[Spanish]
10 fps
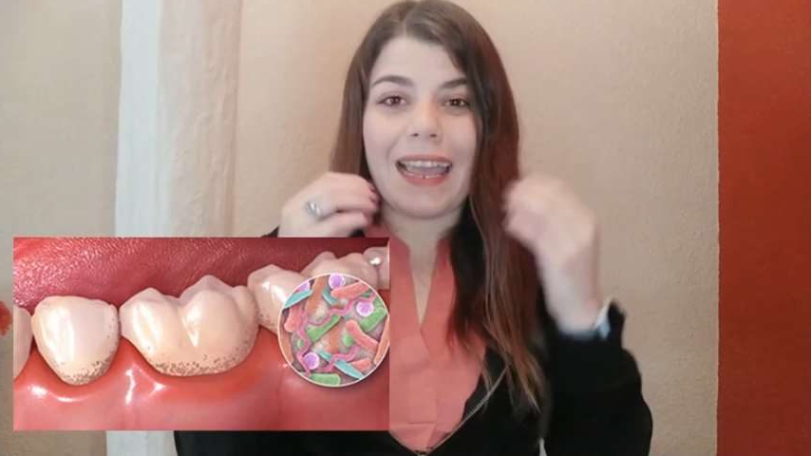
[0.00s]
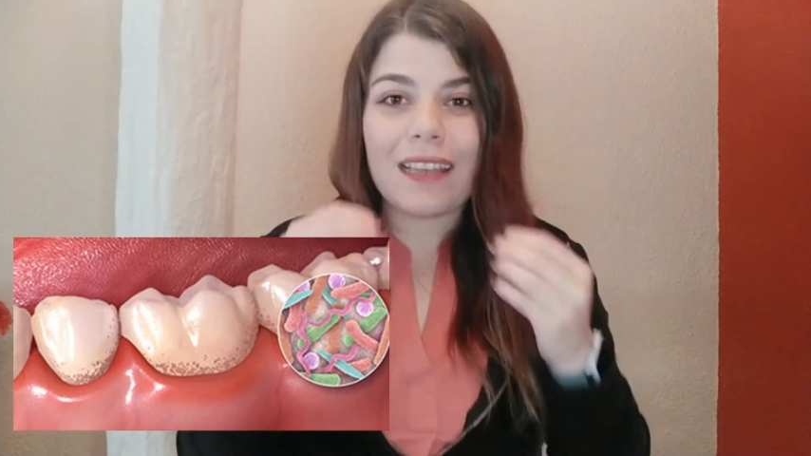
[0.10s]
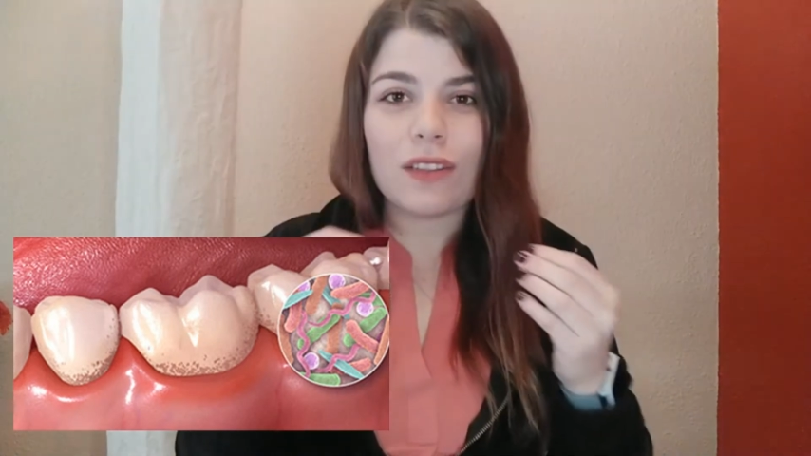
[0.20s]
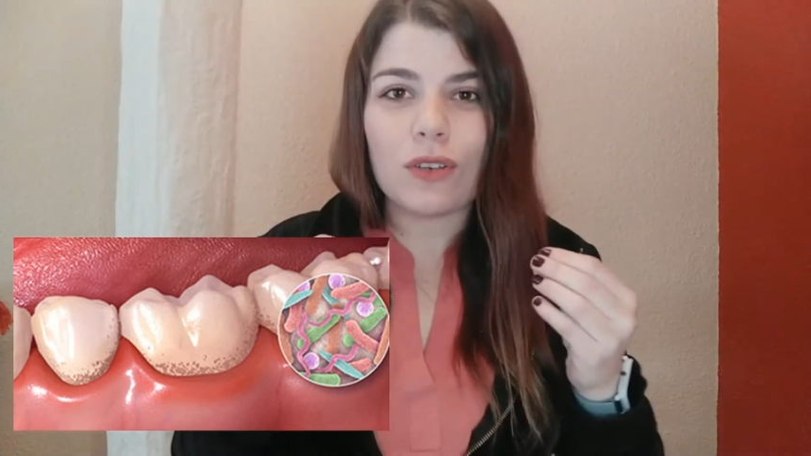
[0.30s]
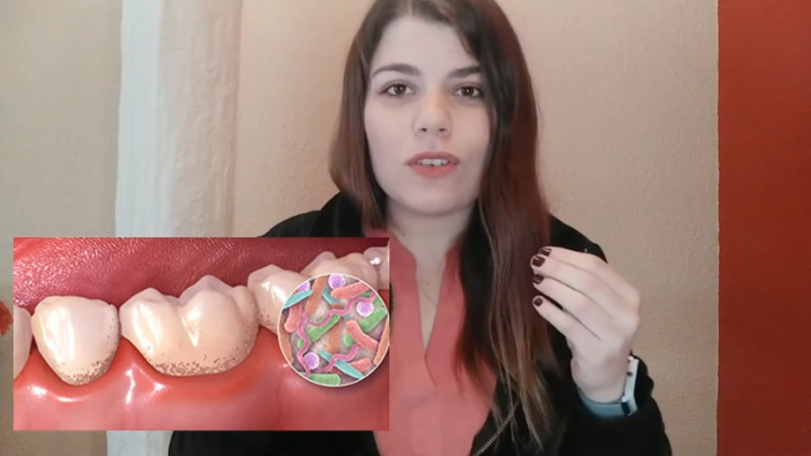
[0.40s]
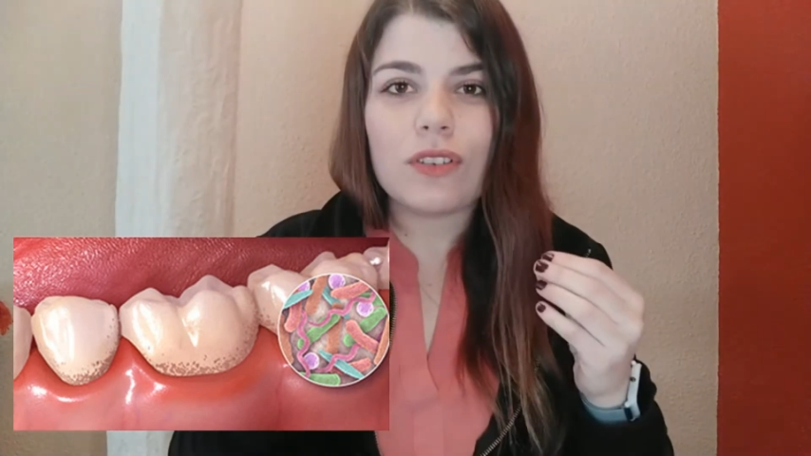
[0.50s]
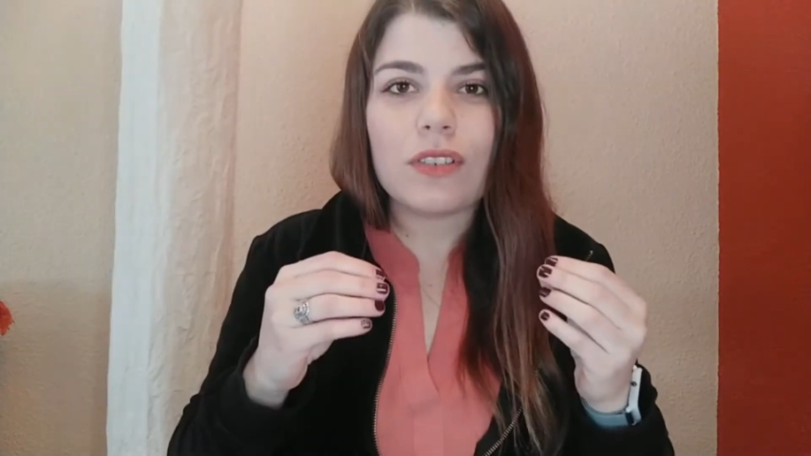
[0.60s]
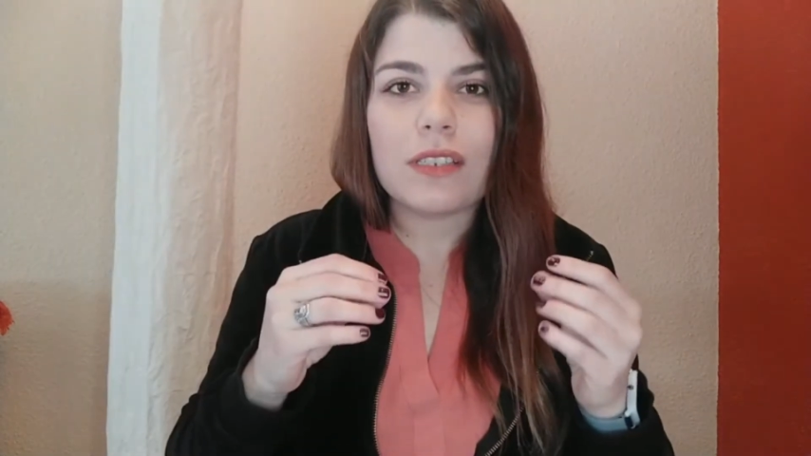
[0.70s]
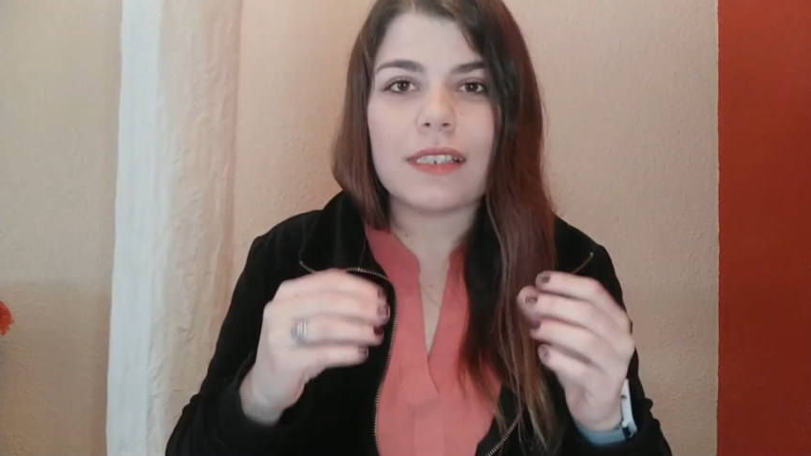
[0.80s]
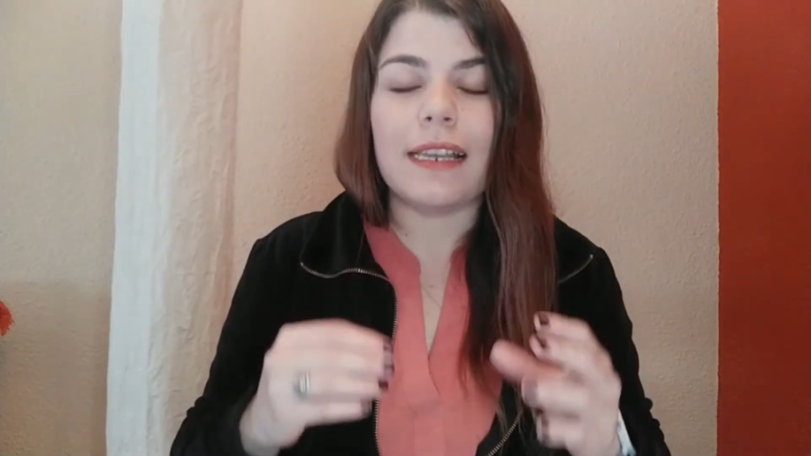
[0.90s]
esto
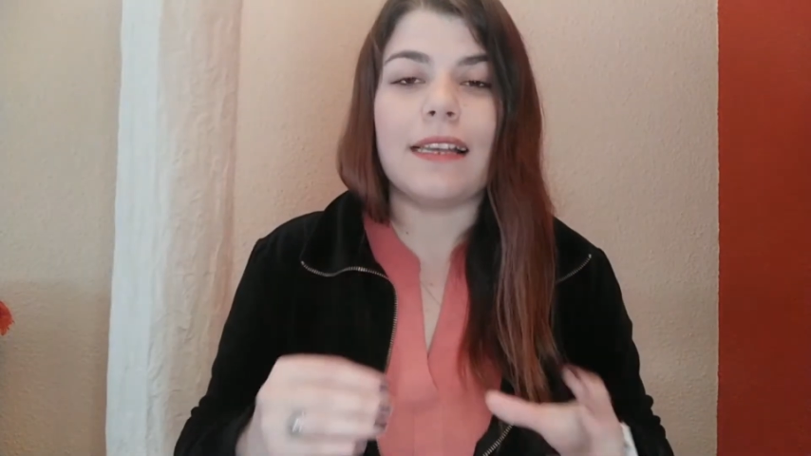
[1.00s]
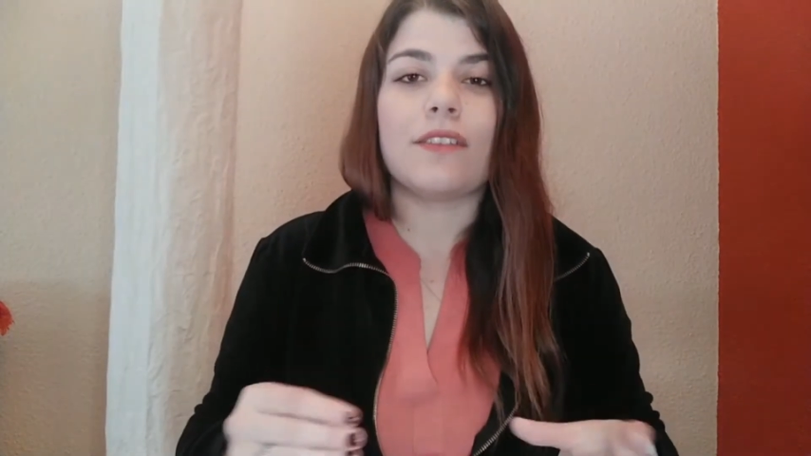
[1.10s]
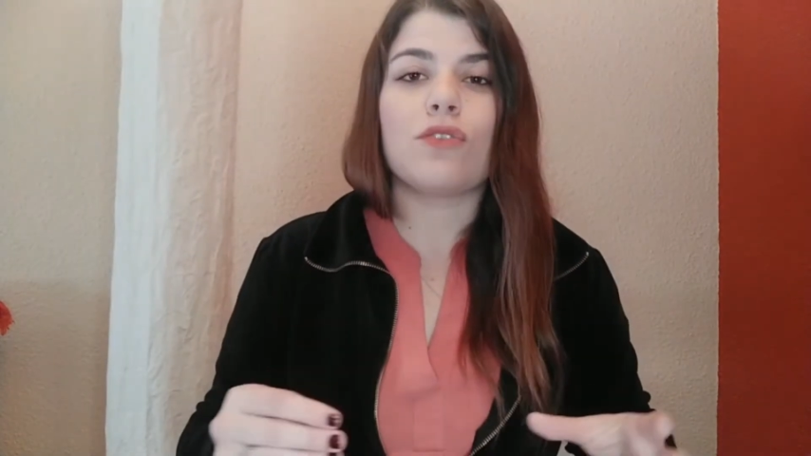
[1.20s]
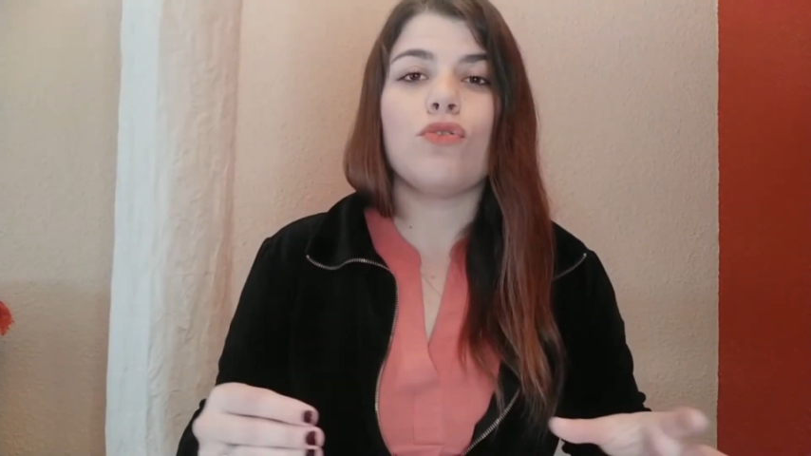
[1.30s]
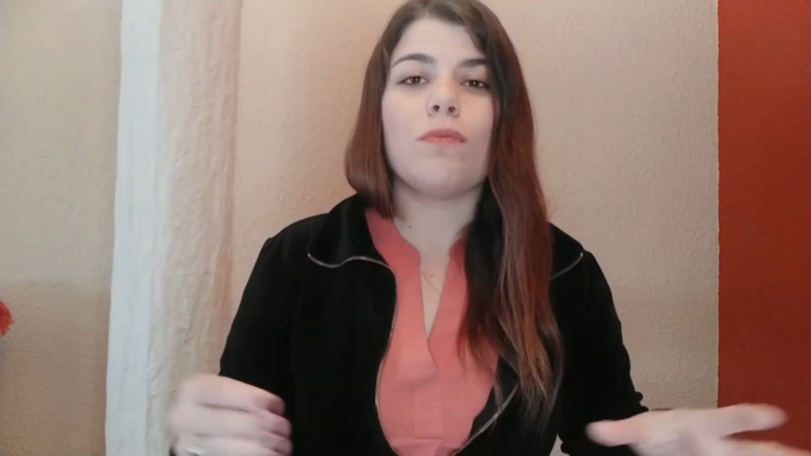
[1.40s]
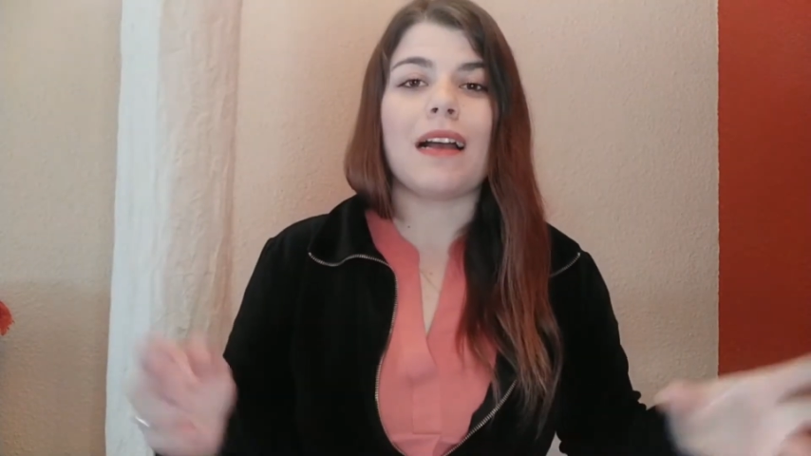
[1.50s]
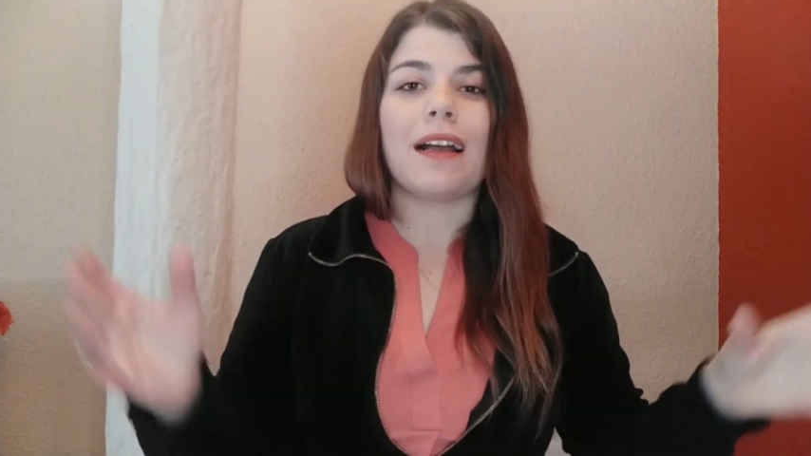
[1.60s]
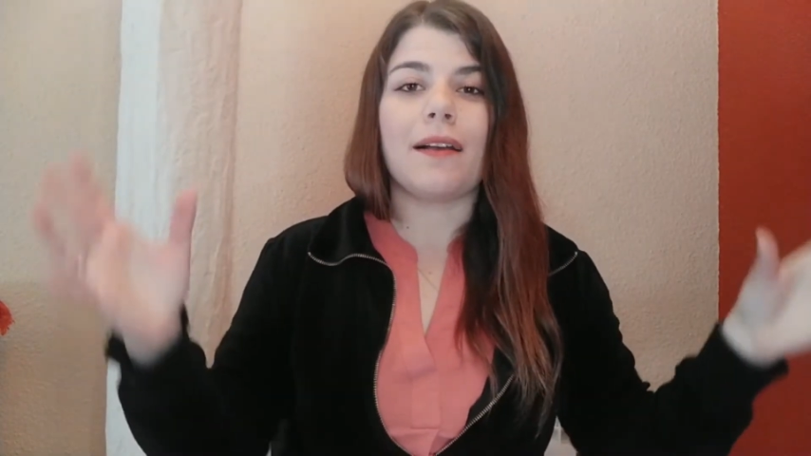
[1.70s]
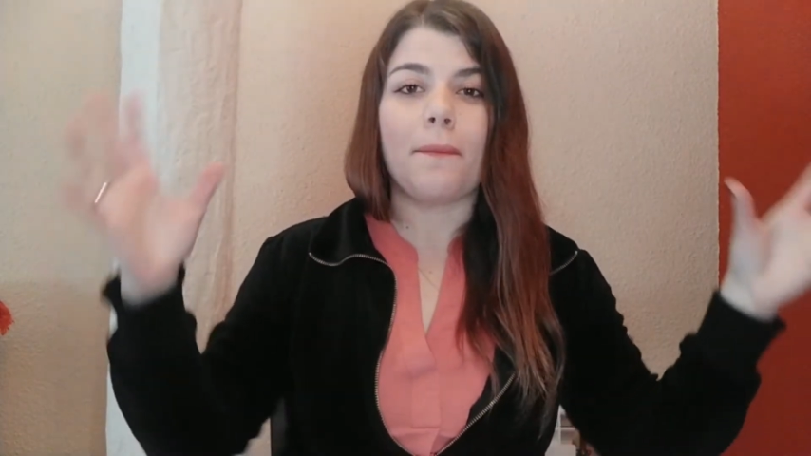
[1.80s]
se le suma